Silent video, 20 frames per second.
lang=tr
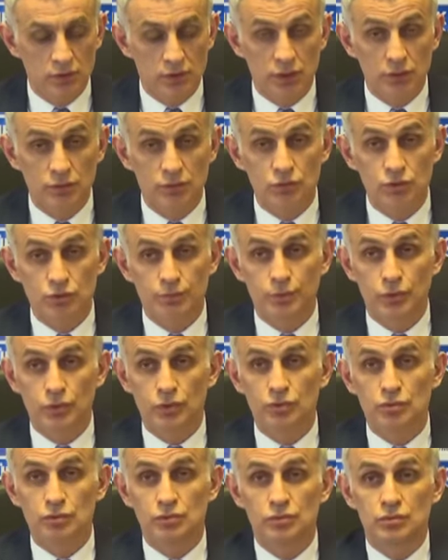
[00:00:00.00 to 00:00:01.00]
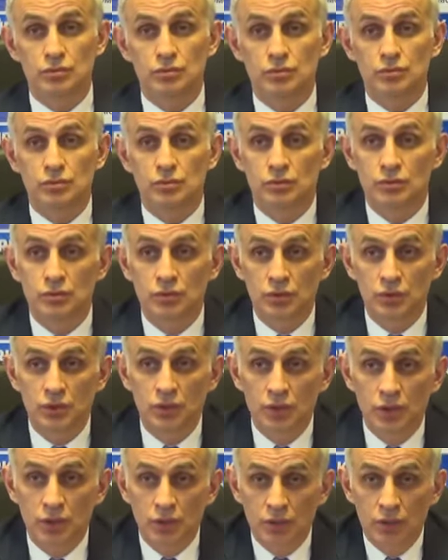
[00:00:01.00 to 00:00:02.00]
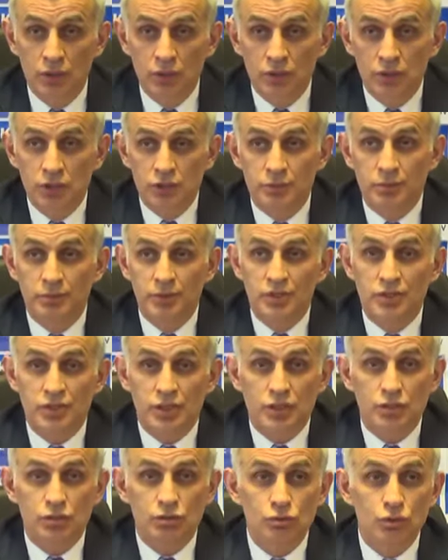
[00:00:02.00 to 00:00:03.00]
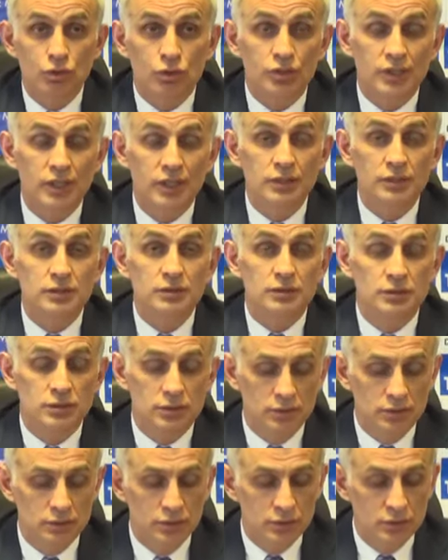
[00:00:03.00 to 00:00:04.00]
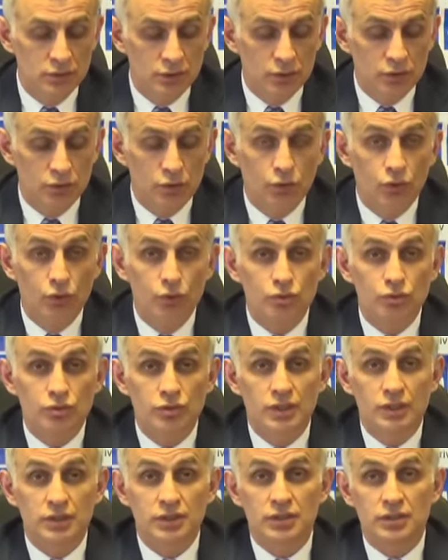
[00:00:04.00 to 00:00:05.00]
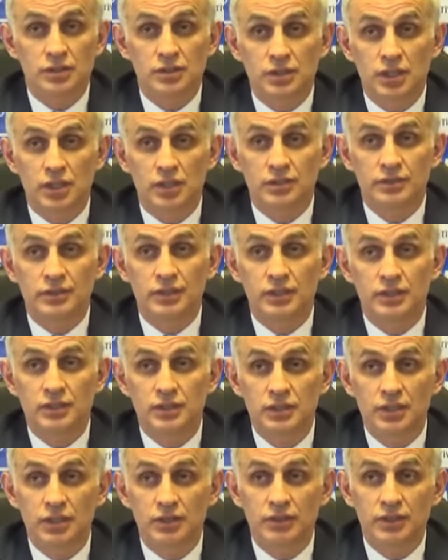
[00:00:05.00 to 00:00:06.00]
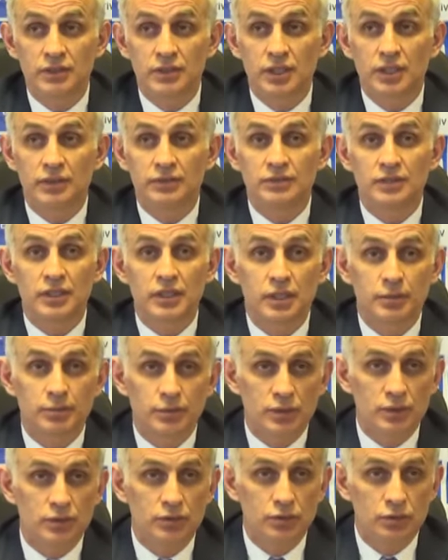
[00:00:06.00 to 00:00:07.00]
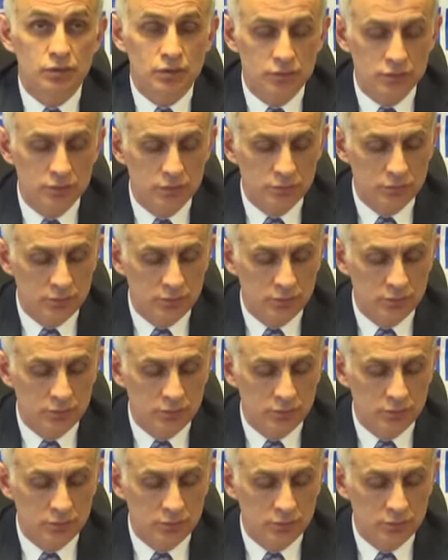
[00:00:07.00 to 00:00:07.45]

Trabzonspor'un Hiçbir başarısı yokken oyuncuları nasıl transfer etti devlet tarafından yapıldı diyor.